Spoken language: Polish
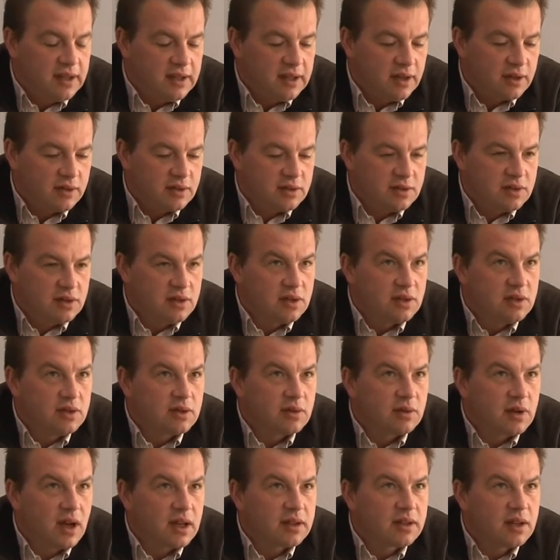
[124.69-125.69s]
Ja od
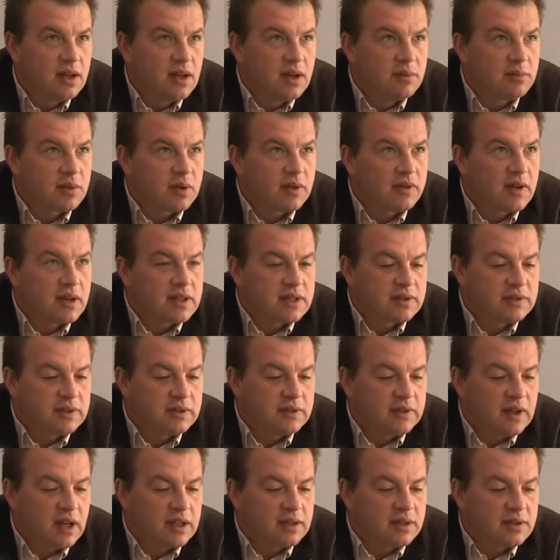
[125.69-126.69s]
10 lat prowadzę
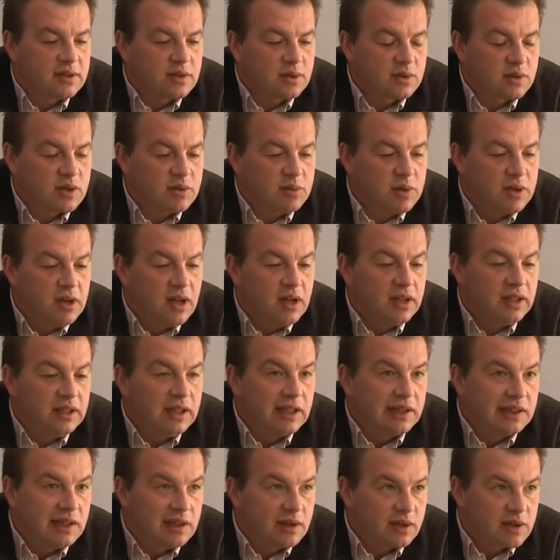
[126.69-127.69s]
wywiady z ludźmi,
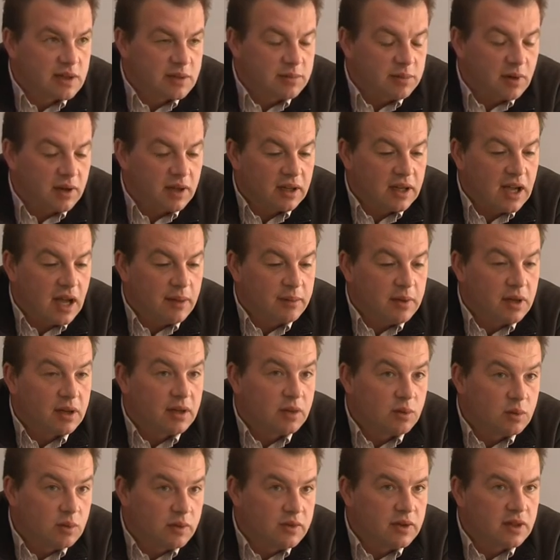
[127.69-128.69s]
nie tylko z Polakami,
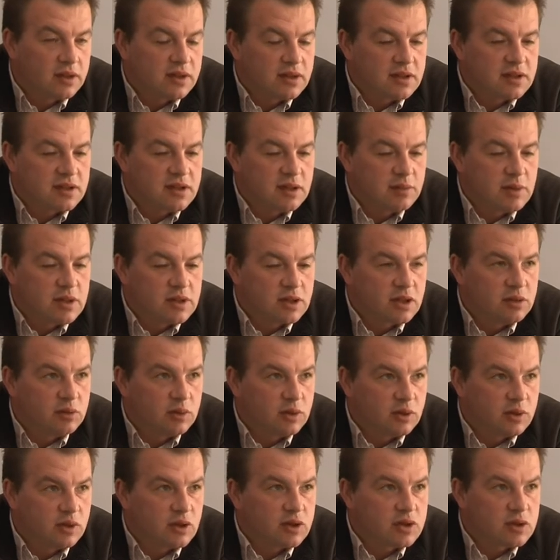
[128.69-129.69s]
ale głównie też z niemiecką
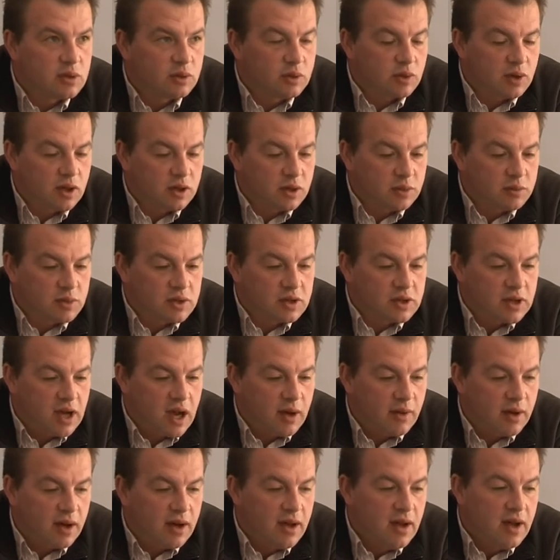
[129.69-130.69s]
ludnością, która tu
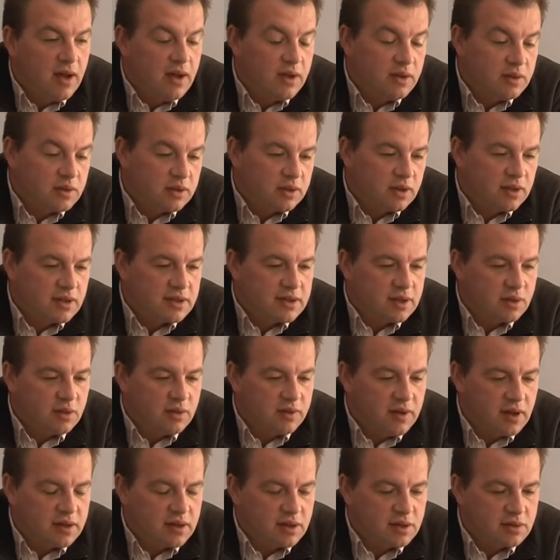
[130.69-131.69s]
mieszkała, w tyle
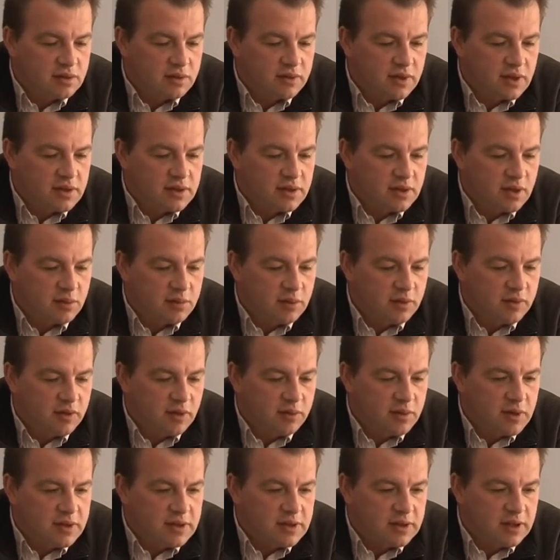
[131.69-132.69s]
zaufania człowiek zdobył
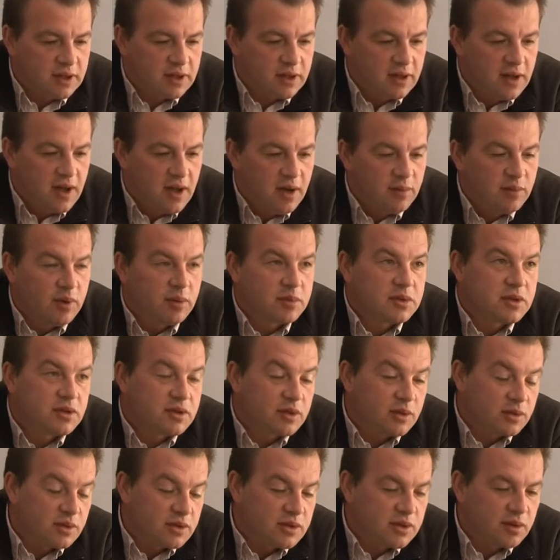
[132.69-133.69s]
wobec nich
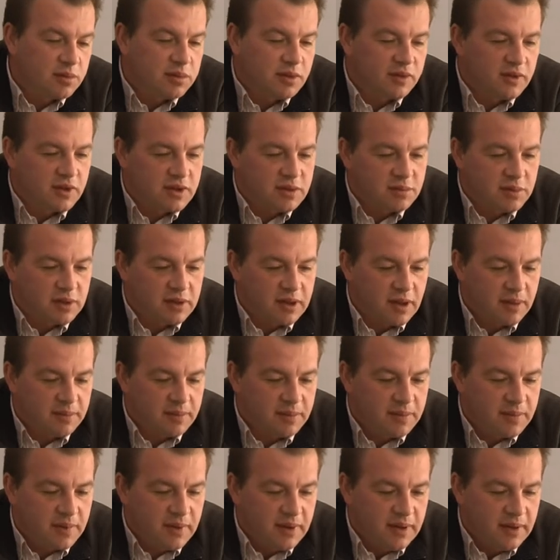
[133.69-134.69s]
poprzez różne, powiedzmy tam,
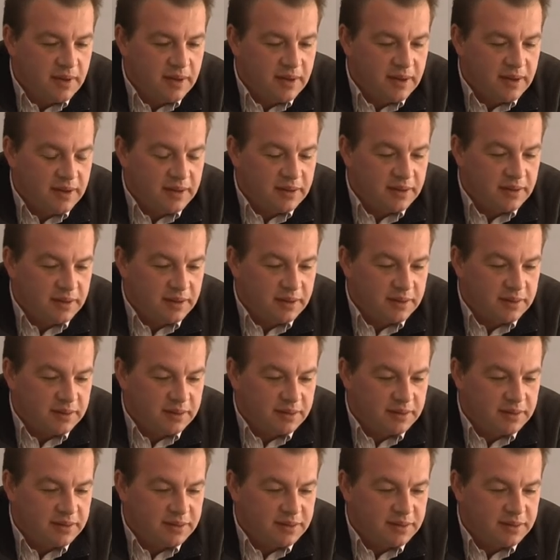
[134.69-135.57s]
no,